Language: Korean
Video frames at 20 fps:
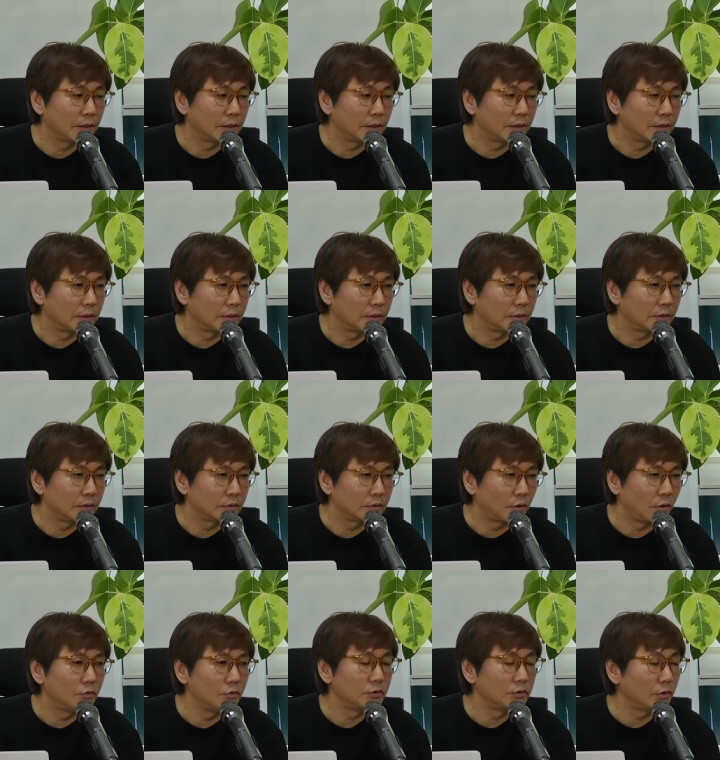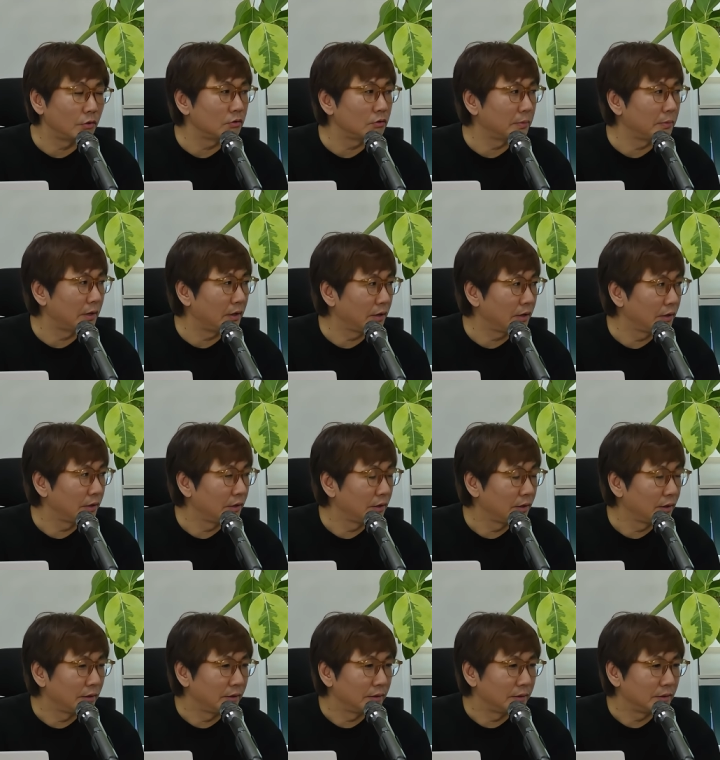어 더운 여름에
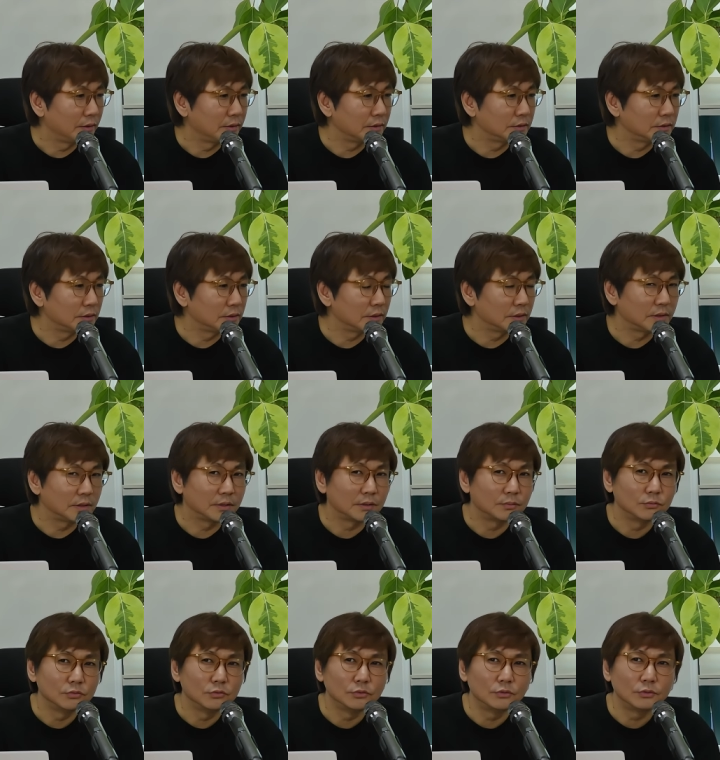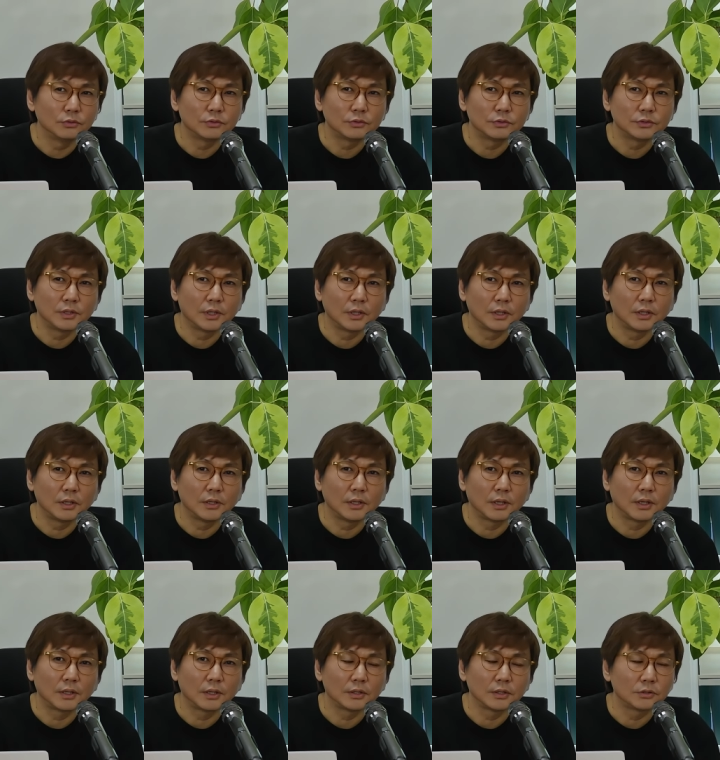이제 문득
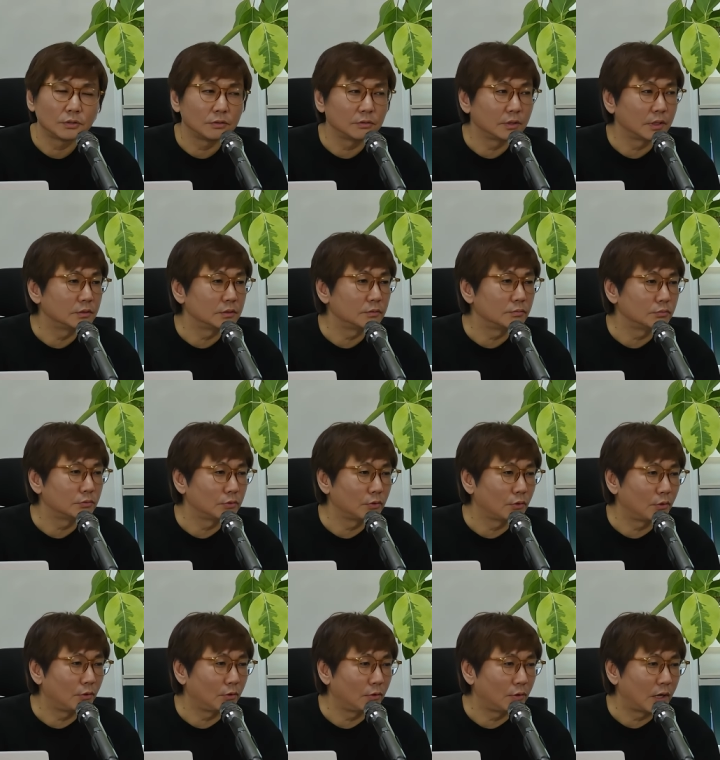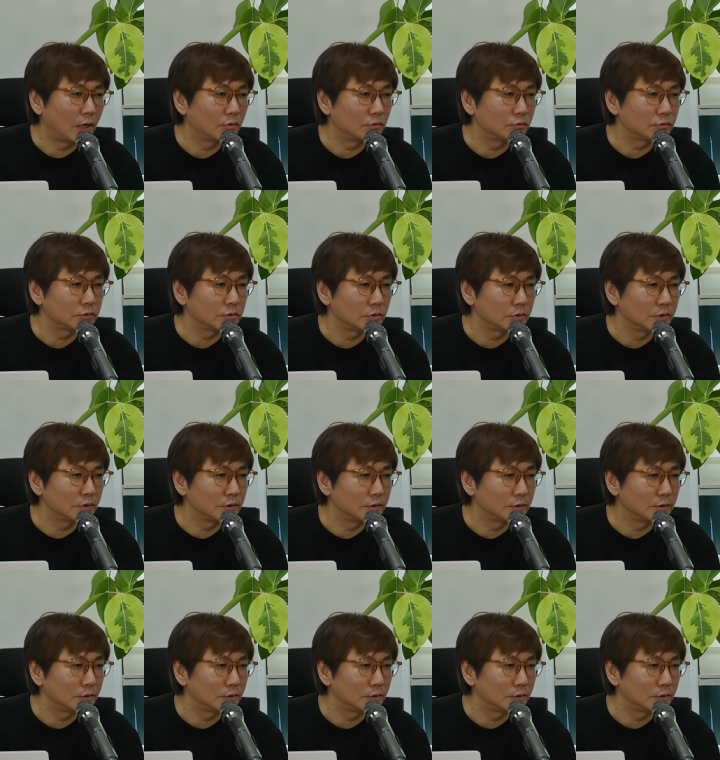생각난 게 저는 예전부터 한국적인